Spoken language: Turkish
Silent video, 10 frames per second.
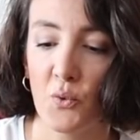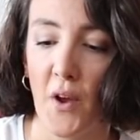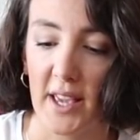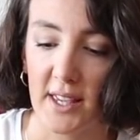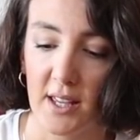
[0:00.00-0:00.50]

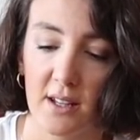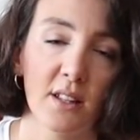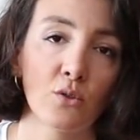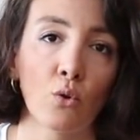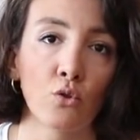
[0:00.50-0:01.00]
Zweig
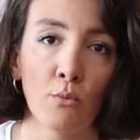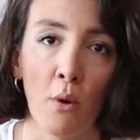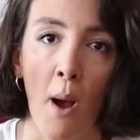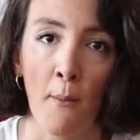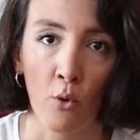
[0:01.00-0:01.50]
nasıl okunuyor
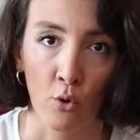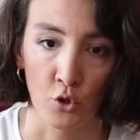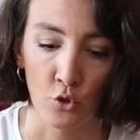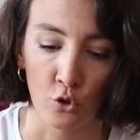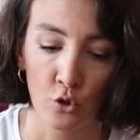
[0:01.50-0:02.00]
bilmiyorum ama
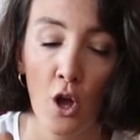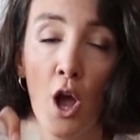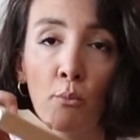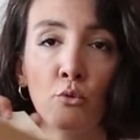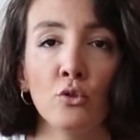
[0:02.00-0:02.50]
okuşucusu.
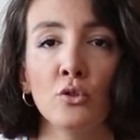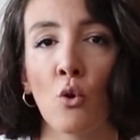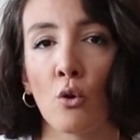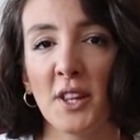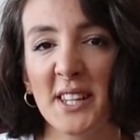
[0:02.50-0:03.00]
Bunun
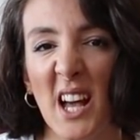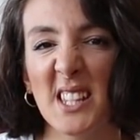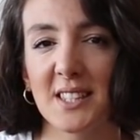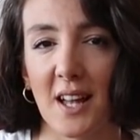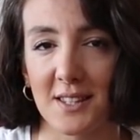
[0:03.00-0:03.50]

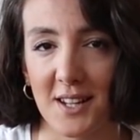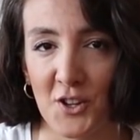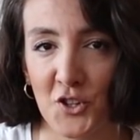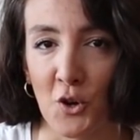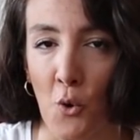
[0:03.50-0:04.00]
yoldayken
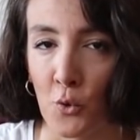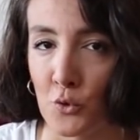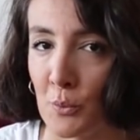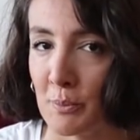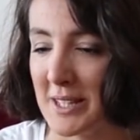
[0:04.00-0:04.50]
satrancı
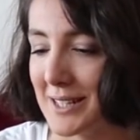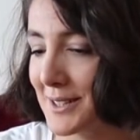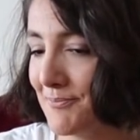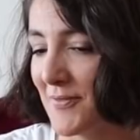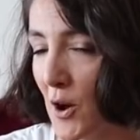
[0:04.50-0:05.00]
okudum,
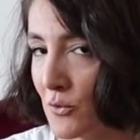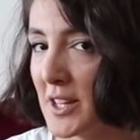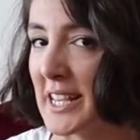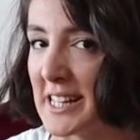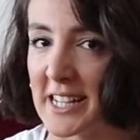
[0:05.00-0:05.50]
bitirdim ve
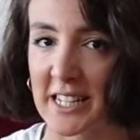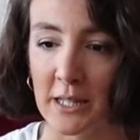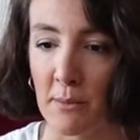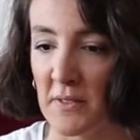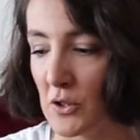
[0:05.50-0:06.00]
onunla ilgili
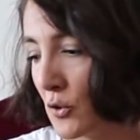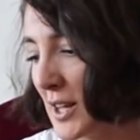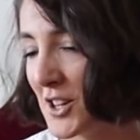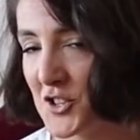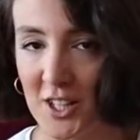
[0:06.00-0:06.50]
yakında bir video
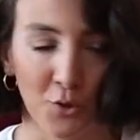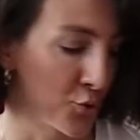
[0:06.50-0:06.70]
gelecek